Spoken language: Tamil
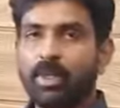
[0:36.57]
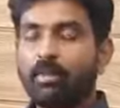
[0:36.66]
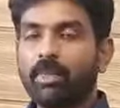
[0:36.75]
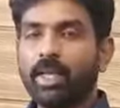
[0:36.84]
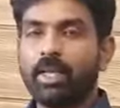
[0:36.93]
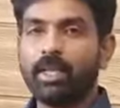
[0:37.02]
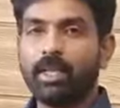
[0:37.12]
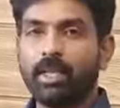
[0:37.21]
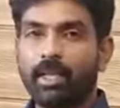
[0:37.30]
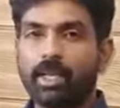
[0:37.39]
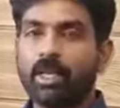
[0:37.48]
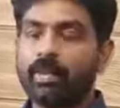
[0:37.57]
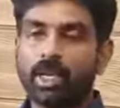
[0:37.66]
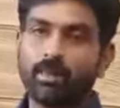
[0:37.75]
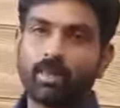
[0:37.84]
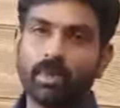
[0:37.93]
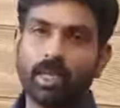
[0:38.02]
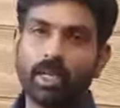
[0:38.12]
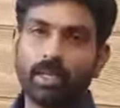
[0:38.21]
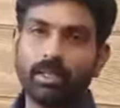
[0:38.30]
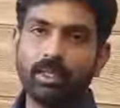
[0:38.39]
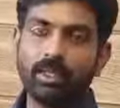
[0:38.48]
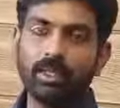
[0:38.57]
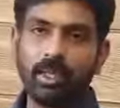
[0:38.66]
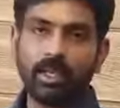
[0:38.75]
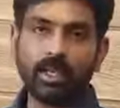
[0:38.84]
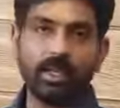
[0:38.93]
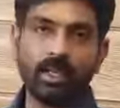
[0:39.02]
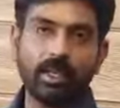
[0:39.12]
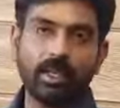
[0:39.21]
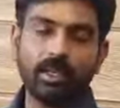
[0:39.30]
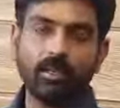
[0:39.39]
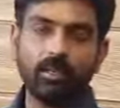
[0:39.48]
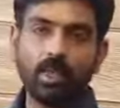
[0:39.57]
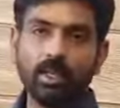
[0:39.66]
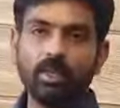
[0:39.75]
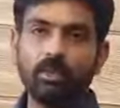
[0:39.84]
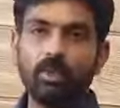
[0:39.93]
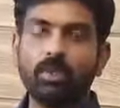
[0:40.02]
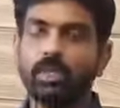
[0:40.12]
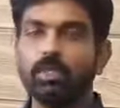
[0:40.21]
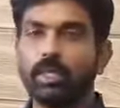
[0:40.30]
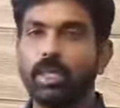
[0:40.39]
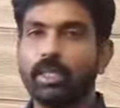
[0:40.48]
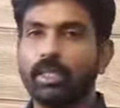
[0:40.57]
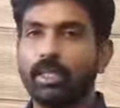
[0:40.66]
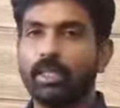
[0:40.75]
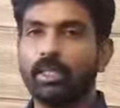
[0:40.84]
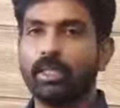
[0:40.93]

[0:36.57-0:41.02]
நாம் இன்னைக்கு என்ன பார்க்க போகிறோன்னா இந்த நேர்காணலில் உலகம் முழுவதும் இருக்கிற